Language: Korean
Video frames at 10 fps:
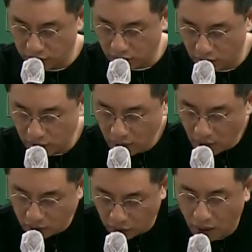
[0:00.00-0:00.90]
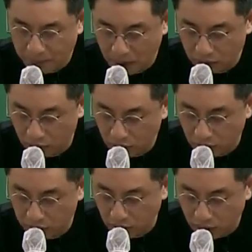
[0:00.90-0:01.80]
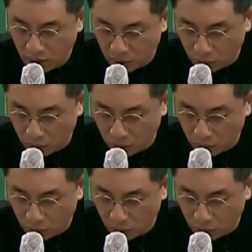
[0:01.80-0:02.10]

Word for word: 그래서 적합하죠. 그래서